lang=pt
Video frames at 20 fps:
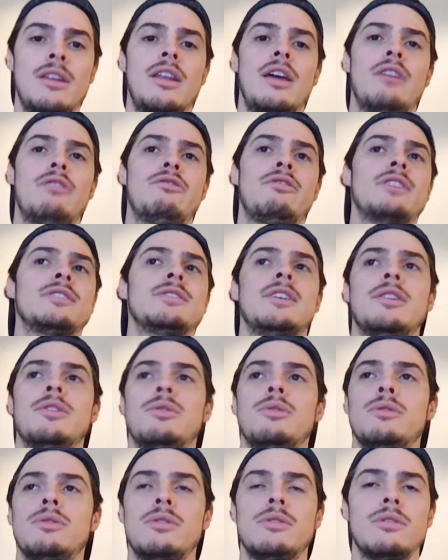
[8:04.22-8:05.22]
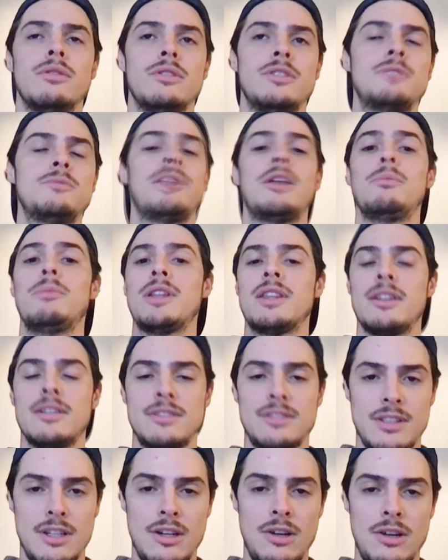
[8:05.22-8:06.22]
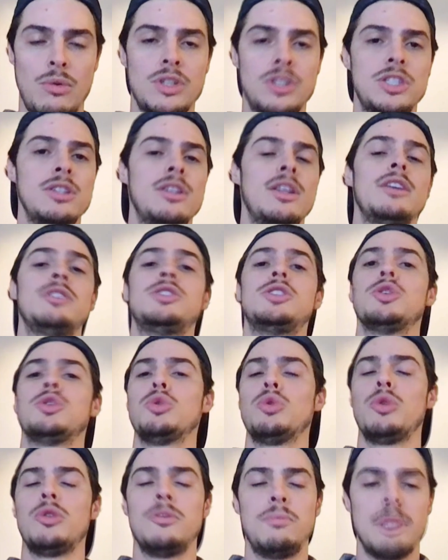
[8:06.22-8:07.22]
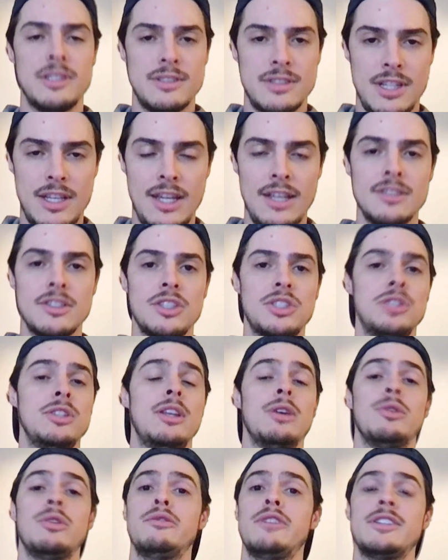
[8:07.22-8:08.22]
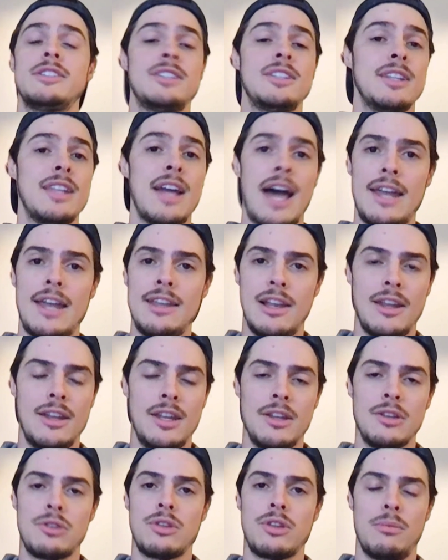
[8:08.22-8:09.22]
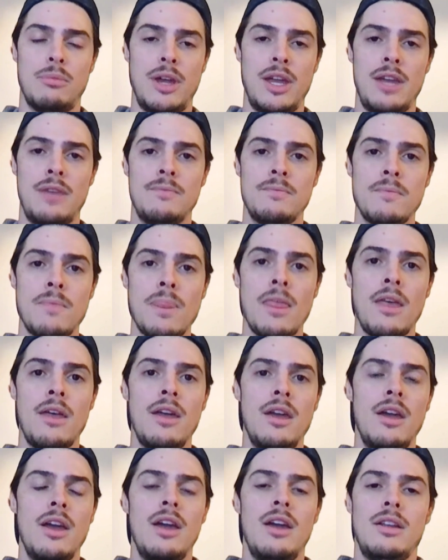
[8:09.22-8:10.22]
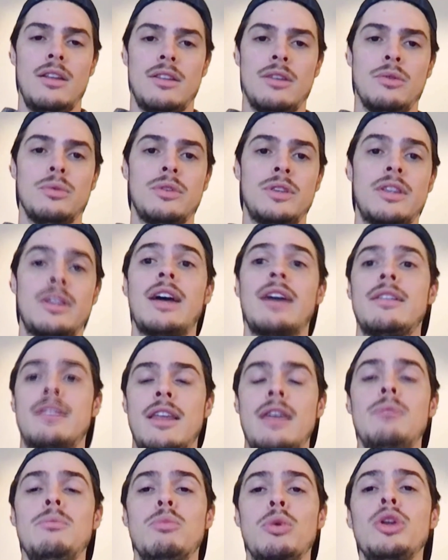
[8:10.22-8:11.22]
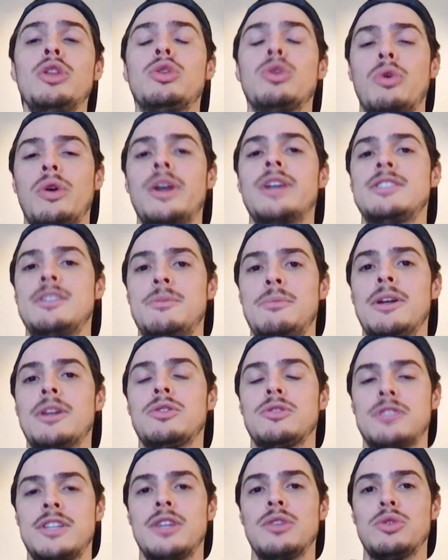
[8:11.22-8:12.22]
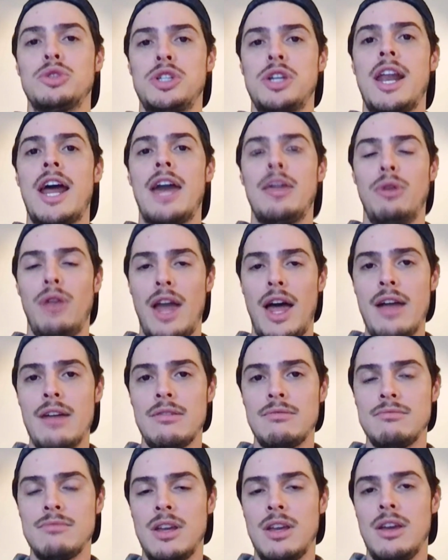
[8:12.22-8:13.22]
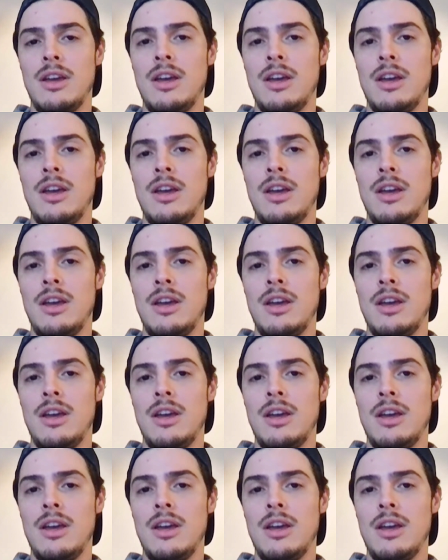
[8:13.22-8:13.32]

né, fazendo experimentação, a gente tem instituto de pesquisa, a gente tem universidade lá dentro também. Então tá, tem muito conhecimento sendo gerado lá